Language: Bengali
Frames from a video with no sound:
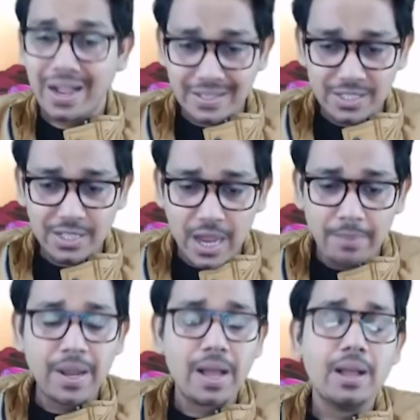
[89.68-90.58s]
আজ
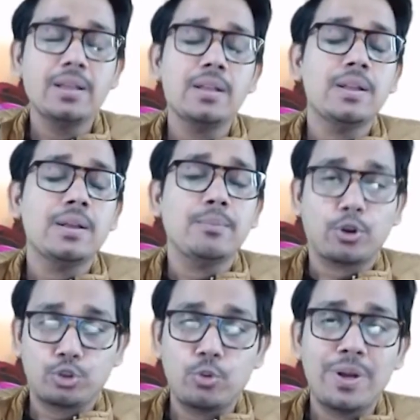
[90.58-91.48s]
আমরা
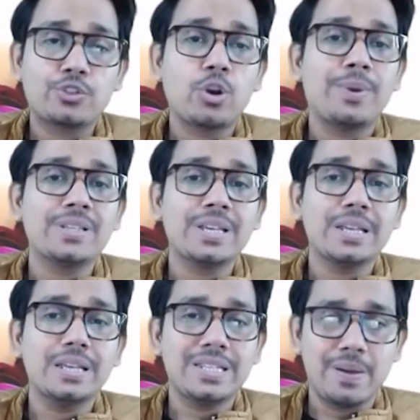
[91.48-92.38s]
বর্তমান সমাজে
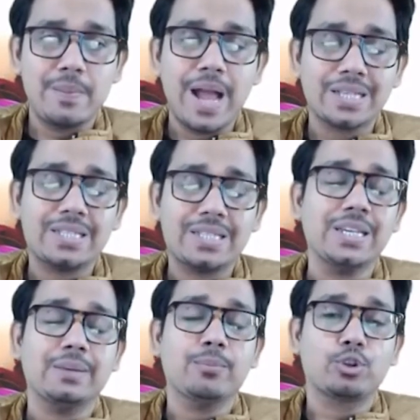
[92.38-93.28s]
যেভাবে আছি
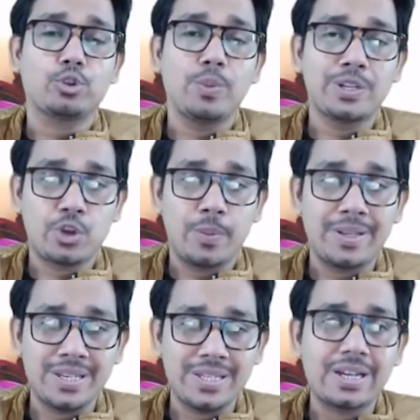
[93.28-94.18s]
বর্তমান
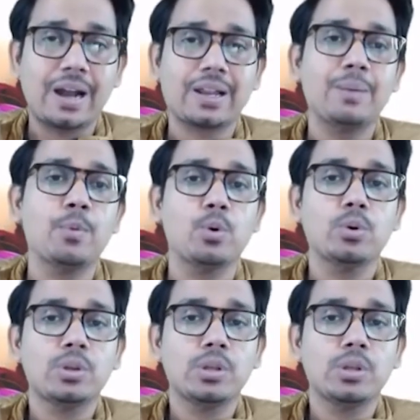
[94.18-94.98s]
সমাজের যে কাঠামো